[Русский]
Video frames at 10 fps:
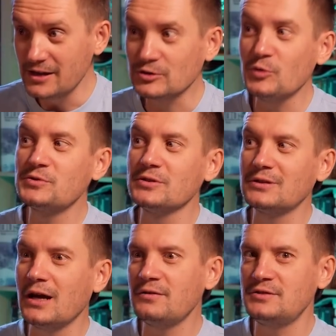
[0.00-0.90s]
И, собственно,
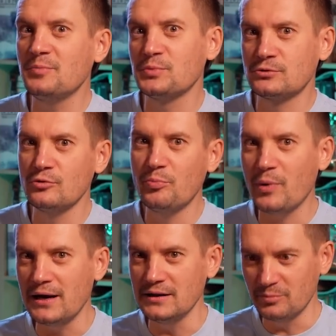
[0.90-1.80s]
так все поступали.